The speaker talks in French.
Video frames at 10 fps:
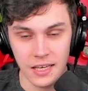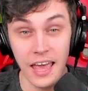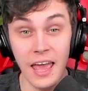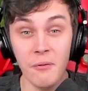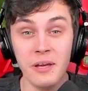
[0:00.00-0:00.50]

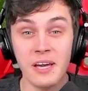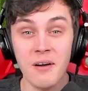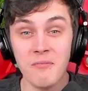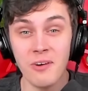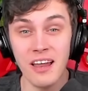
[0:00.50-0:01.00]
Et oui,
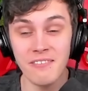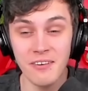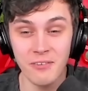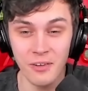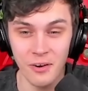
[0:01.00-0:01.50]
comme vous
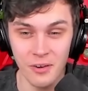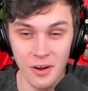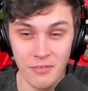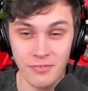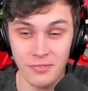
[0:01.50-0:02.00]
l'avez vu dans le
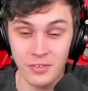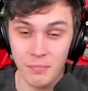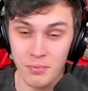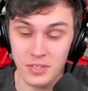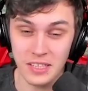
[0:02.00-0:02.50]
off,
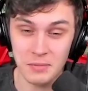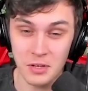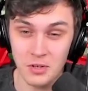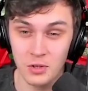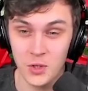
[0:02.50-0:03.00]
pour cet
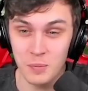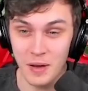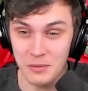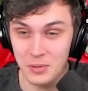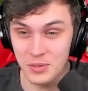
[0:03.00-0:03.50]
épisode, je ne suis
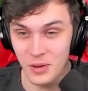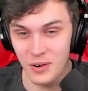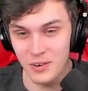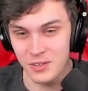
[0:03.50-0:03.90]
pas tout seul.